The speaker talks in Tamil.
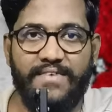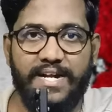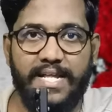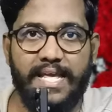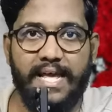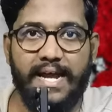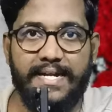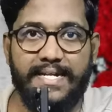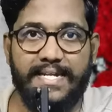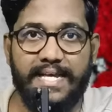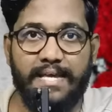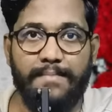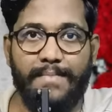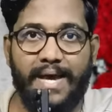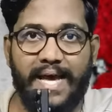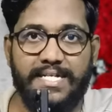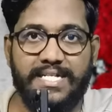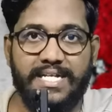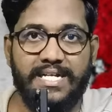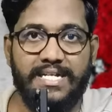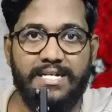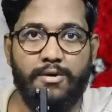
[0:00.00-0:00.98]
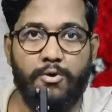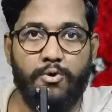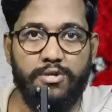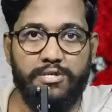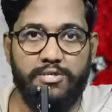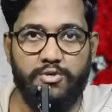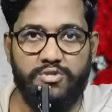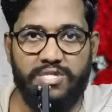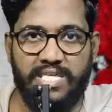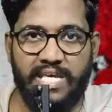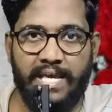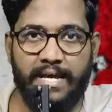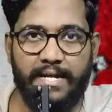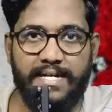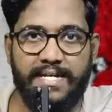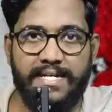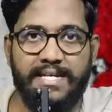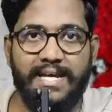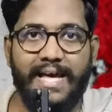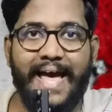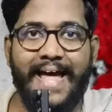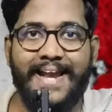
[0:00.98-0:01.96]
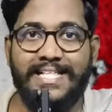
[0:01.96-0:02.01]
விளையாட்டை மாற்றுகின்ற ஒரு யுத்தி அன்று
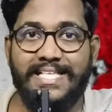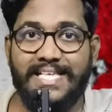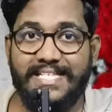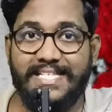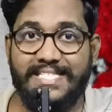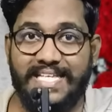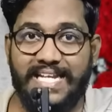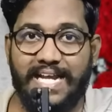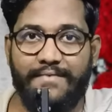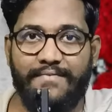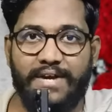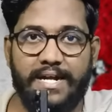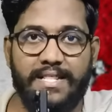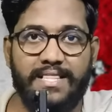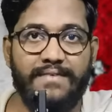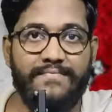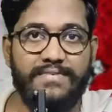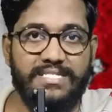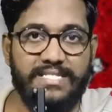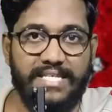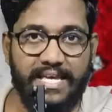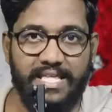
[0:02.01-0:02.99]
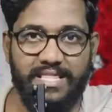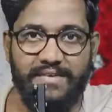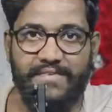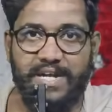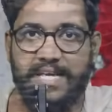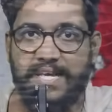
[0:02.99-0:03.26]
அல்ஜசீராவானது செய்தி